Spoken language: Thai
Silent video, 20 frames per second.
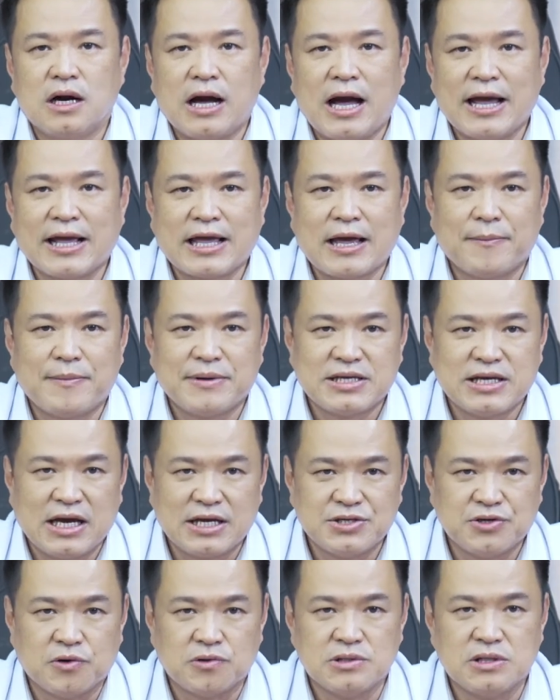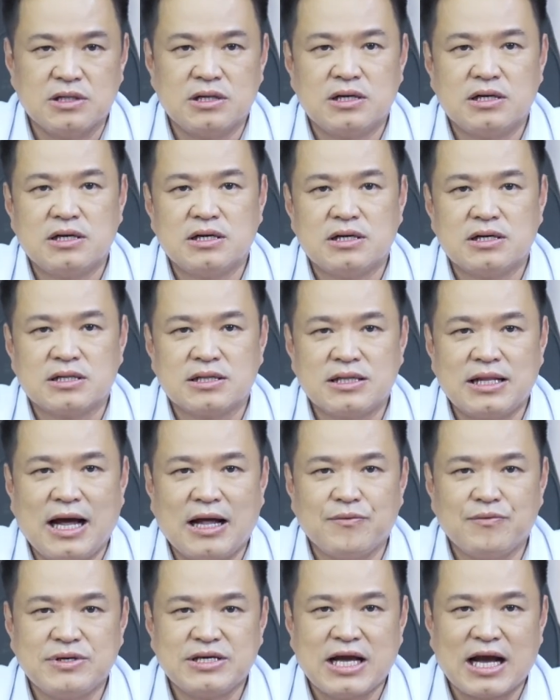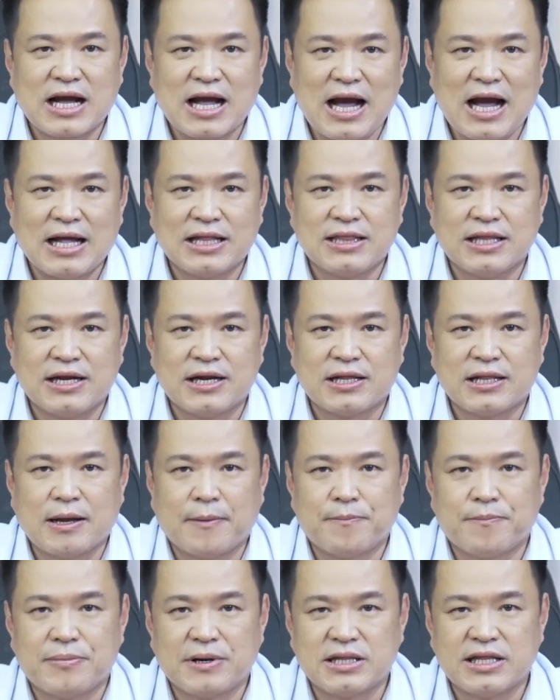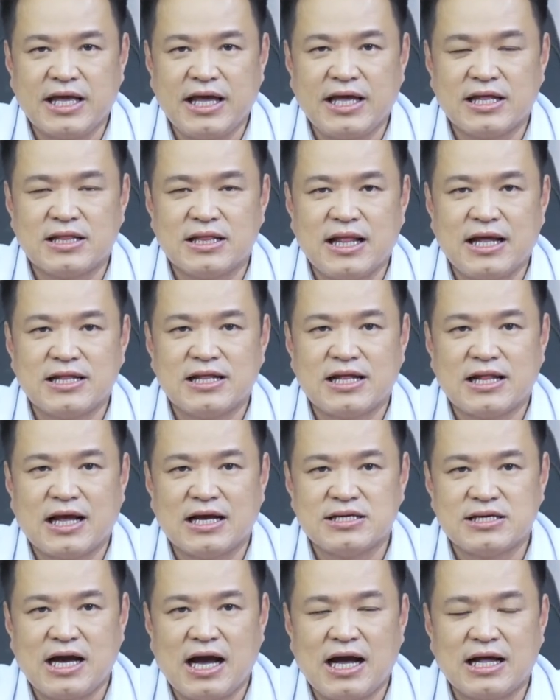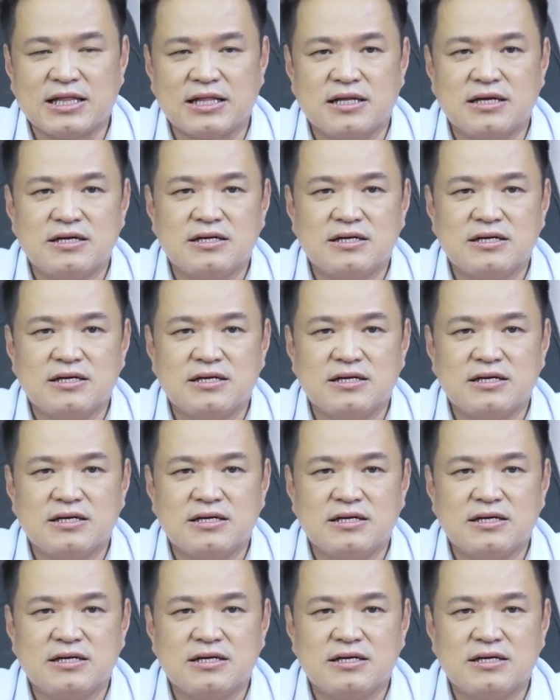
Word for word: ให้แก่ประชาชน ด้านวิชาการในระดับประเทศและนานาชาติ